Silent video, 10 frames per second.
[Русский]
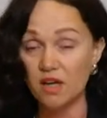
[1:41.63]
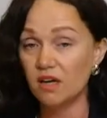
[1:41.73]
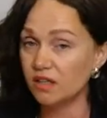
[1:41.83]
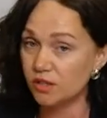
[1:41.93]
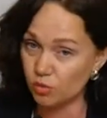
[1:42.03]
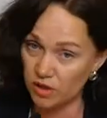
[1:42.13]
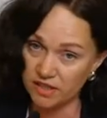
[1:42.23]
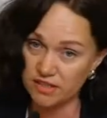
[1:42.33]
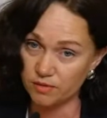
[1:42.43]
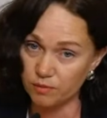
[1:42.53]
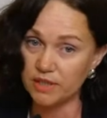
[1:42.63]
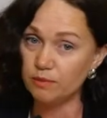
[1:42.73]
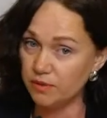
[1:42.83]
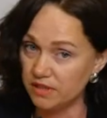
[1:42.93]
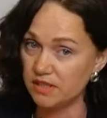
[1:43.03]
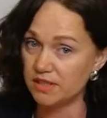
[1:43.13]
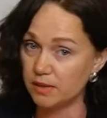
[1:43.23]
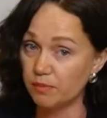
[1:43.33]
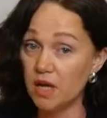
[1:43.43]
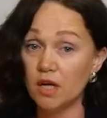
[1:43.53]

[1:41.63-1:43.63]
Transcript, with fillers: государством и бизнесом.